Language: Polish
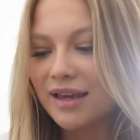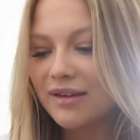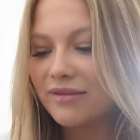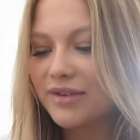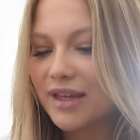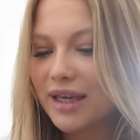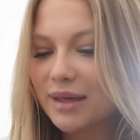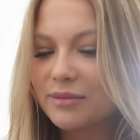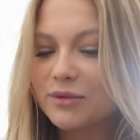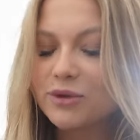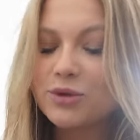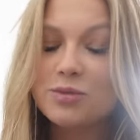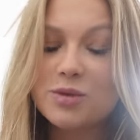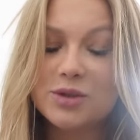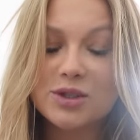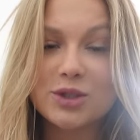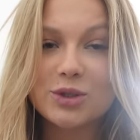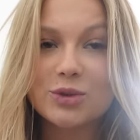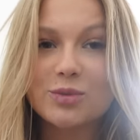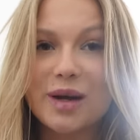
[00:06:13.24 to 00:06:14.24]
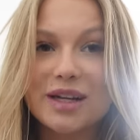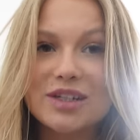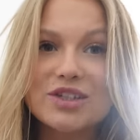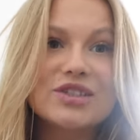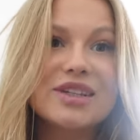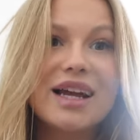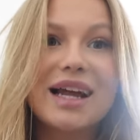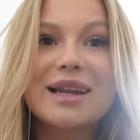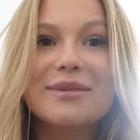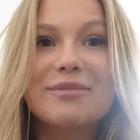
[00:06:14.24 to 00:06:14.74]
Wiem, głupio się
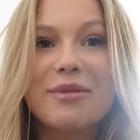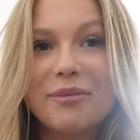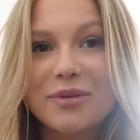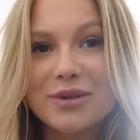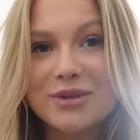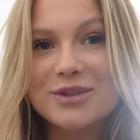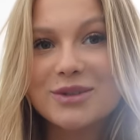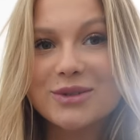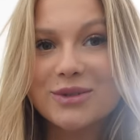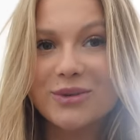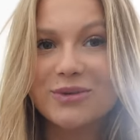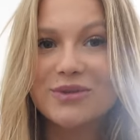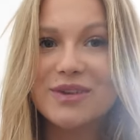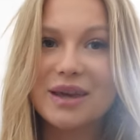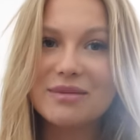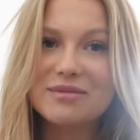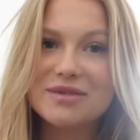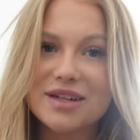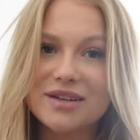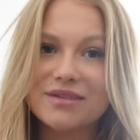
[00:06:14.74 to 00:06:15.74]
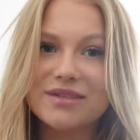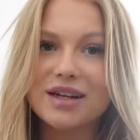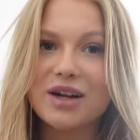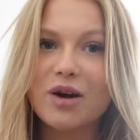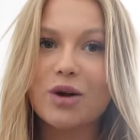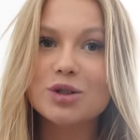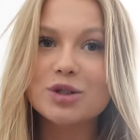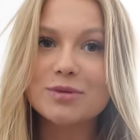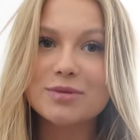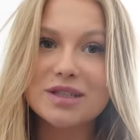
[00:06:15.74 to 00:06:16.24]
tłumaczyć, ale po prostu wiem, że
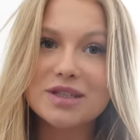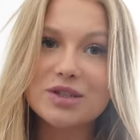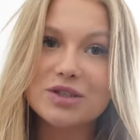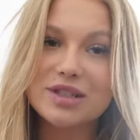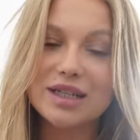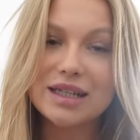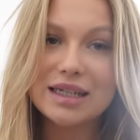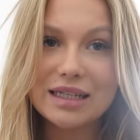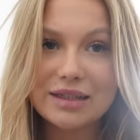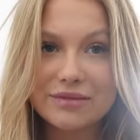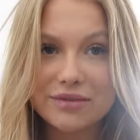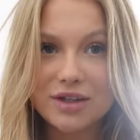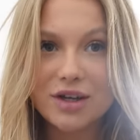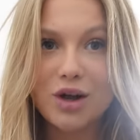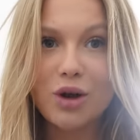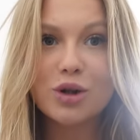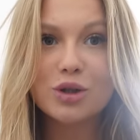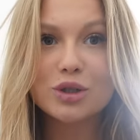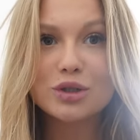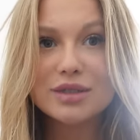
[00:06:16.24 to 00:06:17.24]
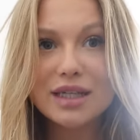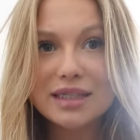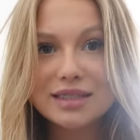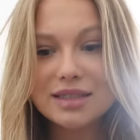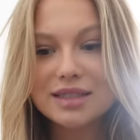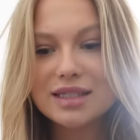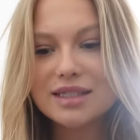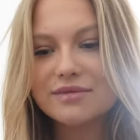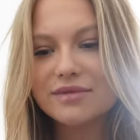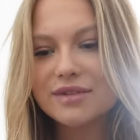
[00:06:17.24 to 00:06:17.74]
wiele osób jest dociekliwych.
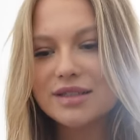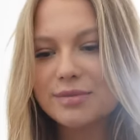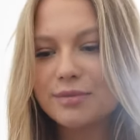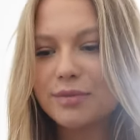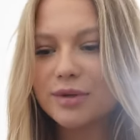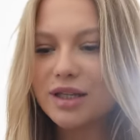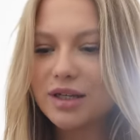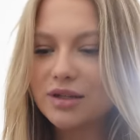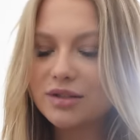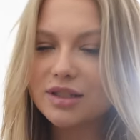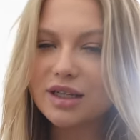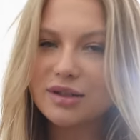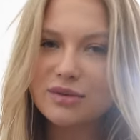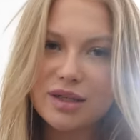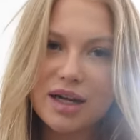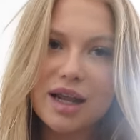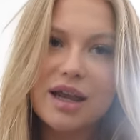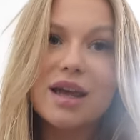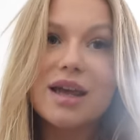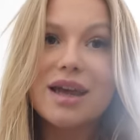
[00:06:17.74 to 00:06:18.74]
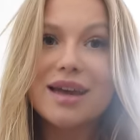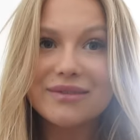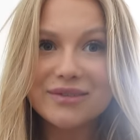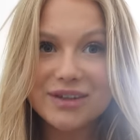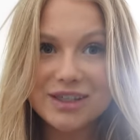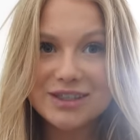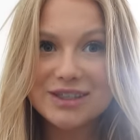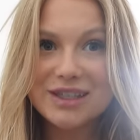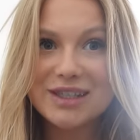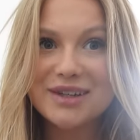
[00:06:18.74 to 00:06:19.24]
Oglądacie nas, więc poniekąd niektóre
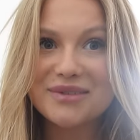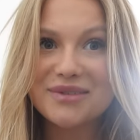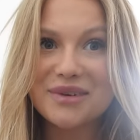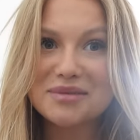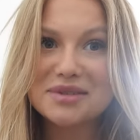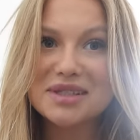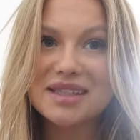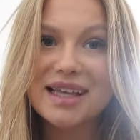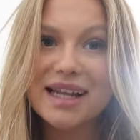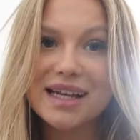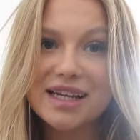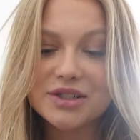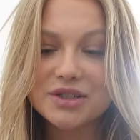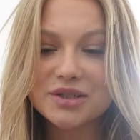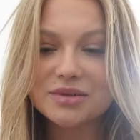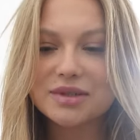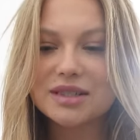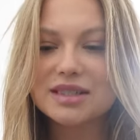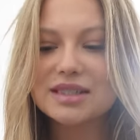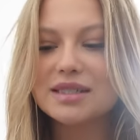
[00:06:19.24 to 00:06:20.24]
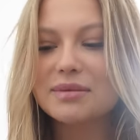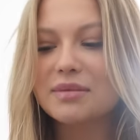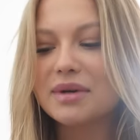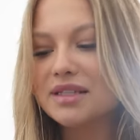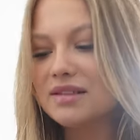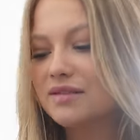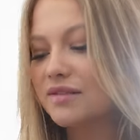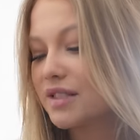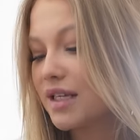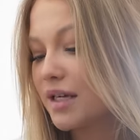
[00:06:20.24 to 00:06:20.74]
wyjaśnienia Wam się należą, także nie
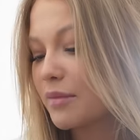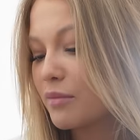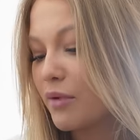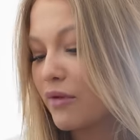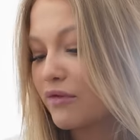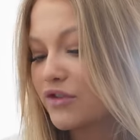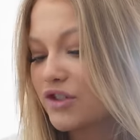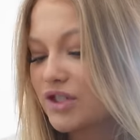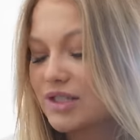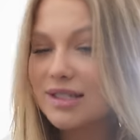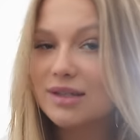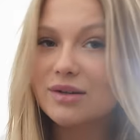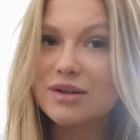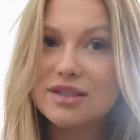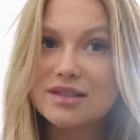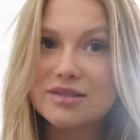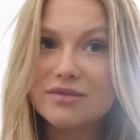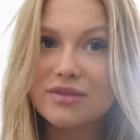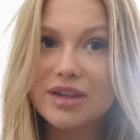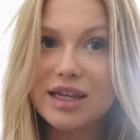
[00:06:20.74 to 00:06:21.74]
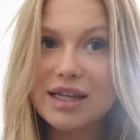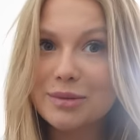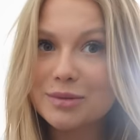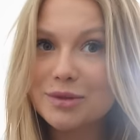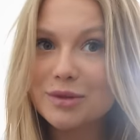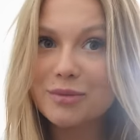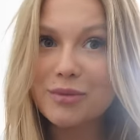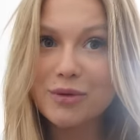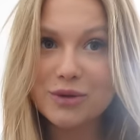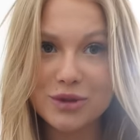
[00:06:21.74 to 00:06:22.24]
martwcie się, bo wszystko jest w
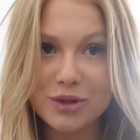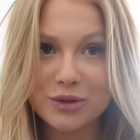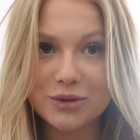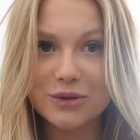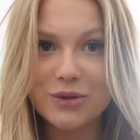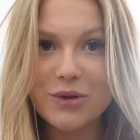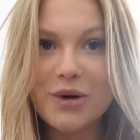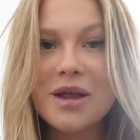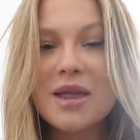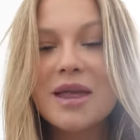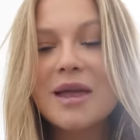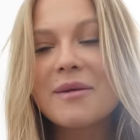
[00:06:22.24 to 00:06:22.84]
najlepszym porządku.